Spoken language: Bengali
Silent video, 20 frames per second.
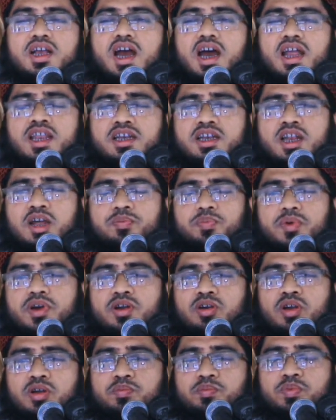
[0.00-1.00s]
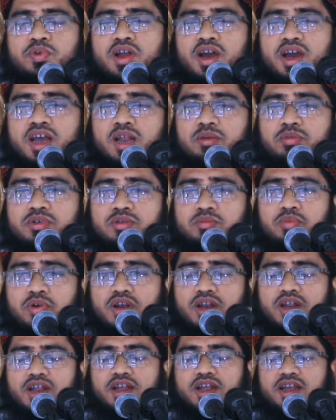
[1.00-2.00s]
আল্লাহ পাক রব্বুল আলামিন
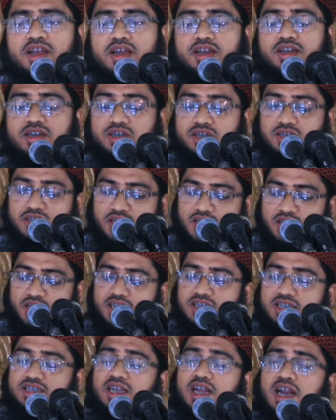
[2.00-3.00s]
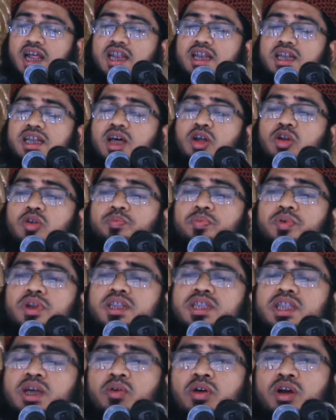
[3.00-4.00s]
বলেন যারা আল্লাহর উপরে
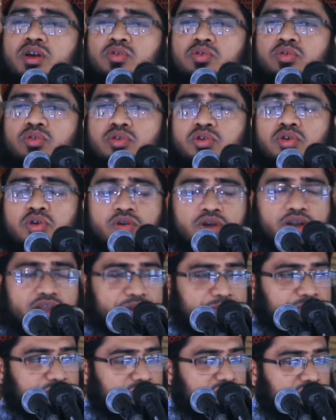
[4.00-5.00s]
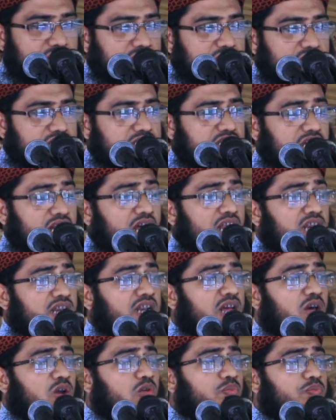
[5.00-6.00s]
তাওয়াক্কুল করে যারা
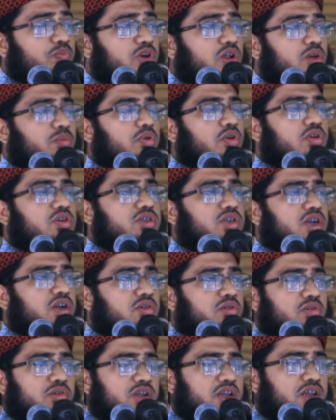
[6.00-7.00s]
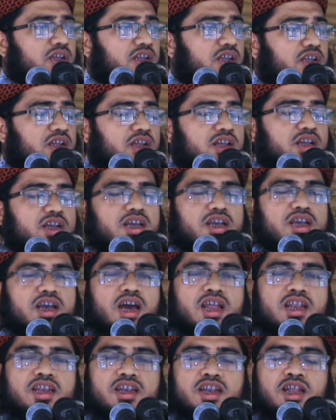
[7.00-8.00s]
আল্লাহর উপরে ভরসা করে
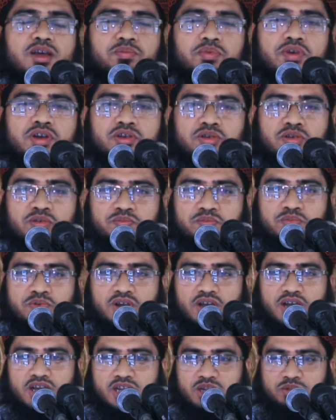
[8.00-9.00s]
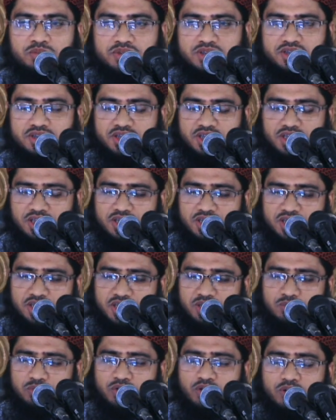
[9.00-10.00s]
আল্লাহ পাক রব্বুল আলামিন
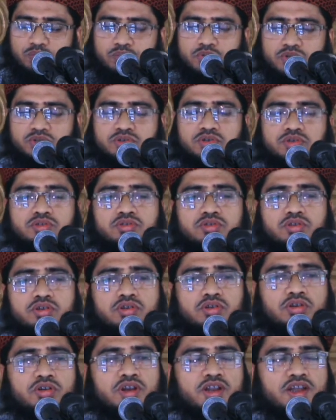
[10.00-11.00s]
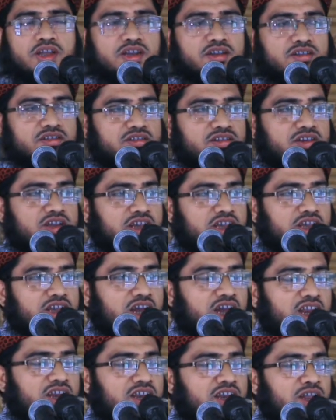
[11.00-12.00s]
তাদেরকে বড় পছন্দ করেন
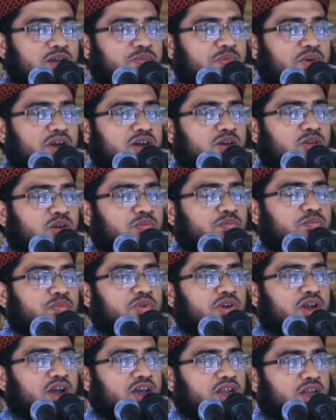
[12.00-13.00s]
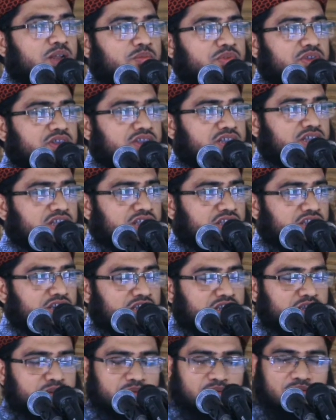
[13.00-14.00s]
আল্লাহ পাক রব্বুল আলমিন
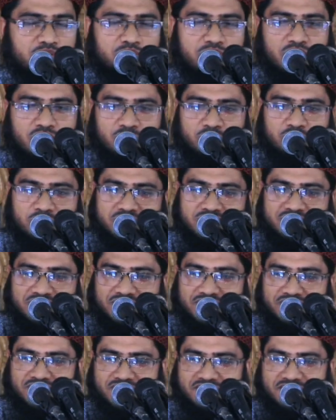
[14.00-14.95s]
তাদেরকে বড় ভালোবাসে